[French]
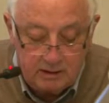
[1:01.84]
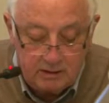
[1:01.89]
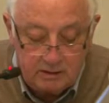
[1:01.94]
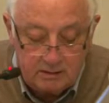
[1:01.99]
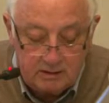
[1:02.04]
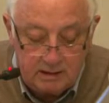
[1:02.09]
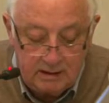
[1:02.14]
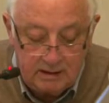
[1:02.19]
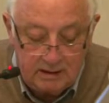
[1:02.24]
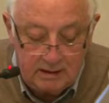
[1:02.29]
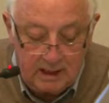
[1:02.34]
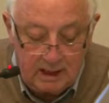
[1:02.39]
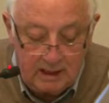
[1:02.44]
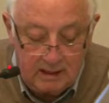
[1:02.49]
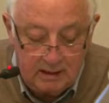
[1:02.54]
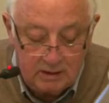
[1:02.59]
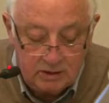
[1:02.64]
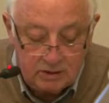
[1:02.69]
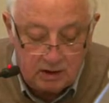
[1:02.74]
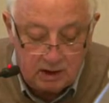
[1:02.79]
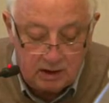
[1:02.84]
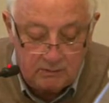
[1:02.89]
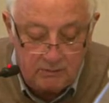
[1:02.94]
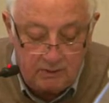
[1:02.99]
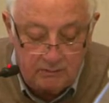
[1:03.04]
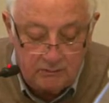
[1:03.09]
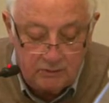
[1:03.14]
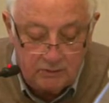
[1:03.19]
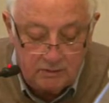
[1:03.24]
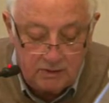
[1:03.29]
syndicales. Chaque
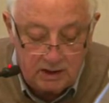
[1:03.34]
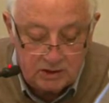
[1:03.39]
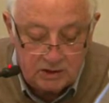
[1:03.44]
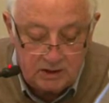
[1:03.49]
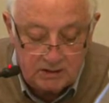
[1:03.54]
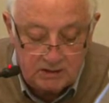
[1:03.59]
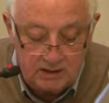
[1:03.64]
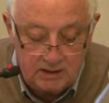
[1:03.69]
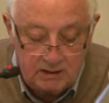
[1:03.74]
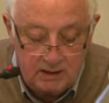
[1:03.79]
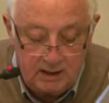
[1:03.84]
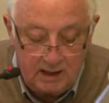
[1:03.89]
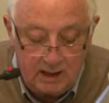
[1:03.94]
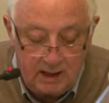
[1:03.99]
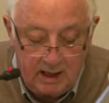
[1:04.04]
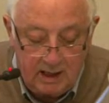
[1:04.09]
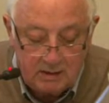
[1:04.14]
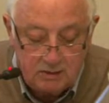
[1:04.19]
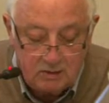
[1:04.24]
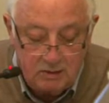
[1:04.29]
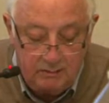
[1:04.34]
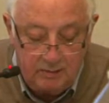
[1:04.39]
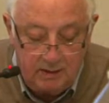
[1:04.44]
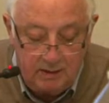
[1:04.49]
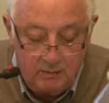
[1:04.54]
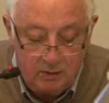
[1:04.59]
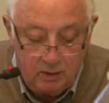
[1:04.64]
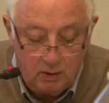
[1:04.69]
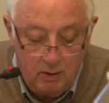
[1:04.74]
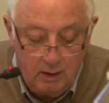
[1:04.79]
membre du CHSCT a un
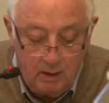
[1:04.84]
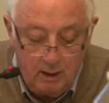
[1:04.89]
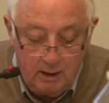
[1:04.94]
supplément.